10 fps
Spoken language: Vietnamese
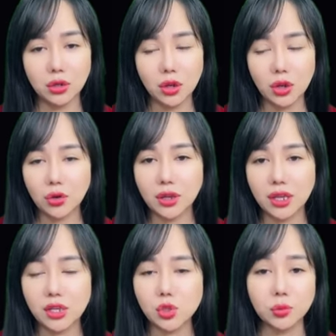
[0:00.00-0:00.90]
Không
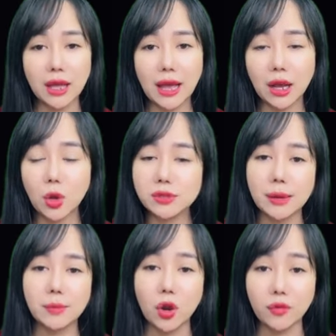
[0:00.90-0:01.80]
cần cậu lo.
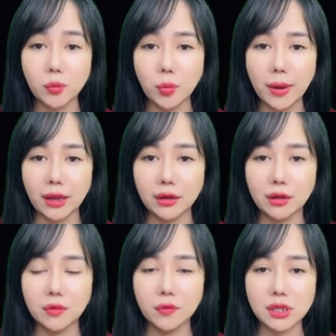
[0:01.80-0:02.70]
Phải,
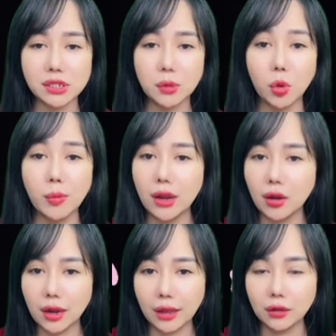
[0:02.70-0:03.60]
hắn không cần trợ lý
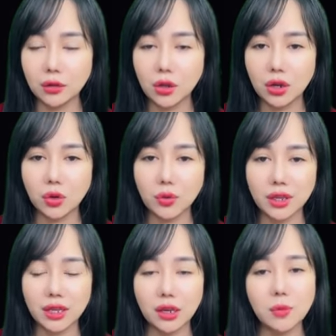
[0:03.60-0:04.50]
nâng khăn rửa
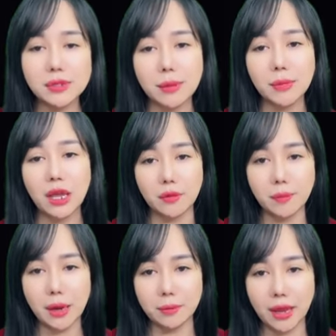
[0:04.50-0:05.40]
túi. Người hắn
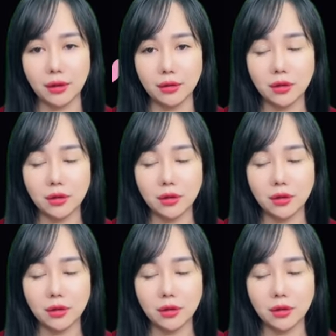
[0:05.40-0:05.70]
cần là Hứa Gia